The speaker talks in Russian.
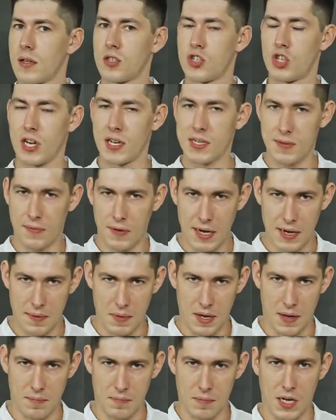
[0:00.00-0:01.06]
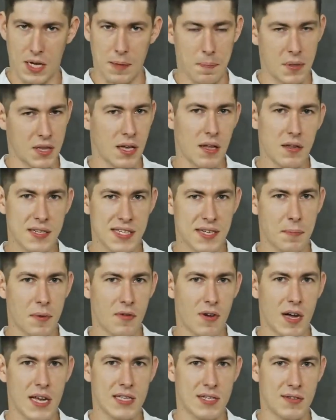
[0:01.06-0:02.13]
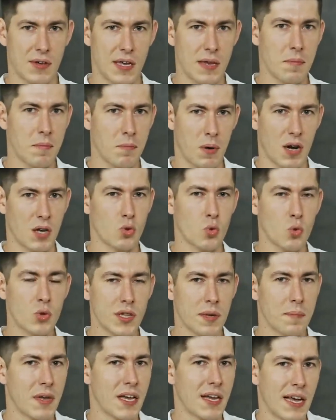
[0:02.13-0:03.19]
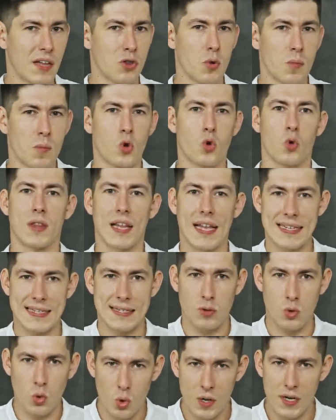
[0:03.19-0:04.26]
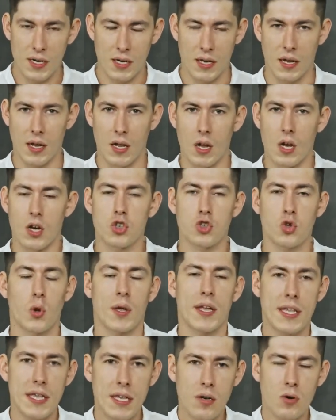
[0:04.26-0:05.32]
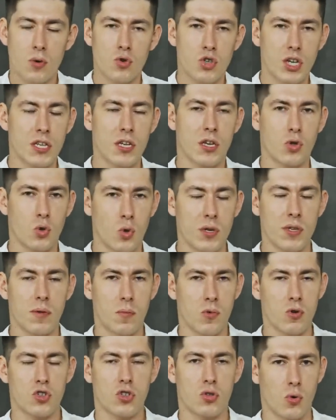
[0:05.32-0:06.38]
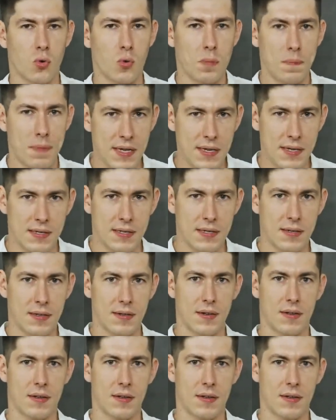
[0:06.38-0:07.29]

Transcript: Через время капитал забивает своими продуктами экономику настолько, что их уже никто не может купить.